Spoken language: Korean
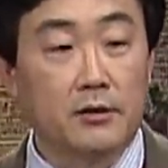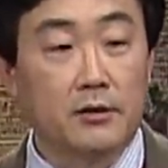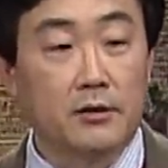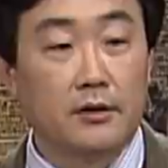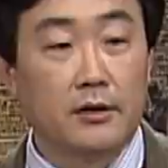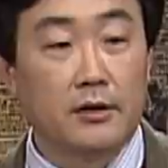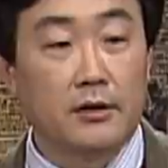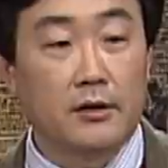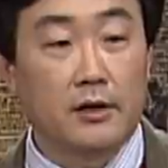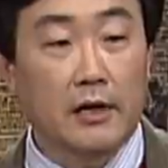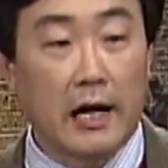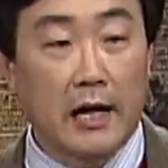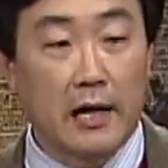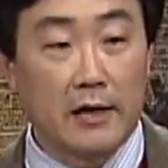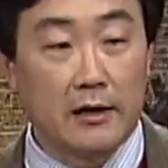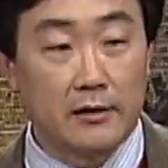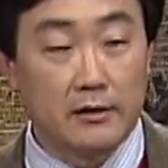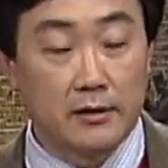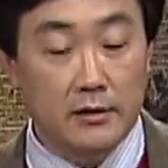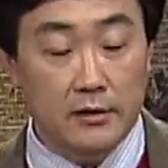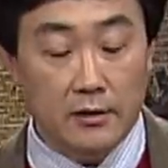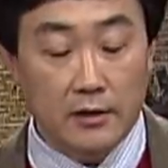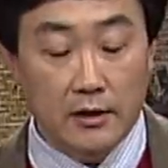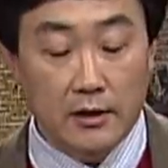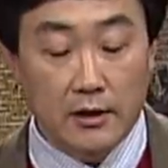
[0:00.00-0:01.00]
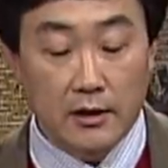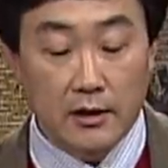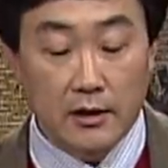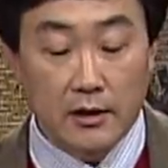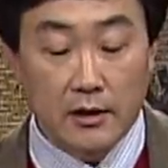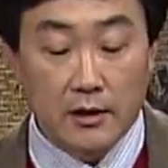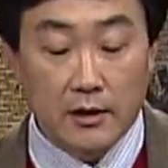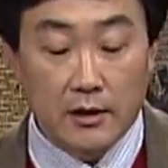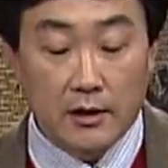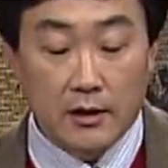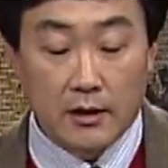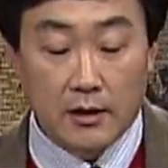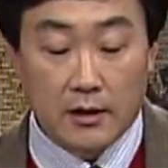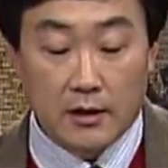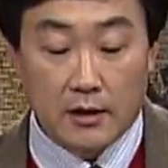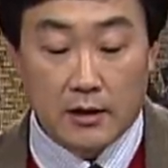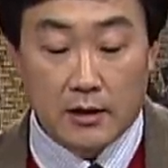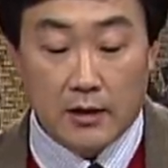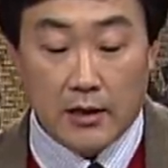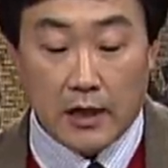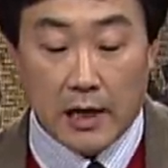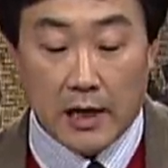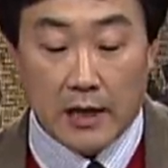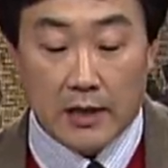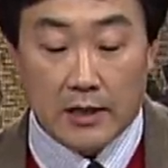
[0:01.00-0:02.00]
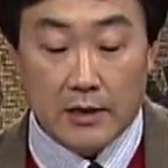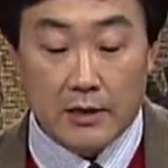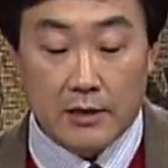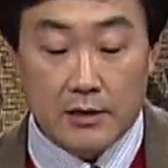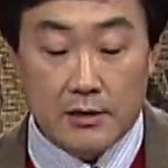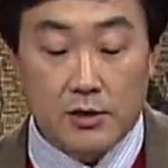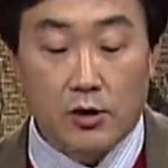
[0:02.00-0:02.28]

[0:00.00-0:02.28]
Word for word: 근데 그 강은 강이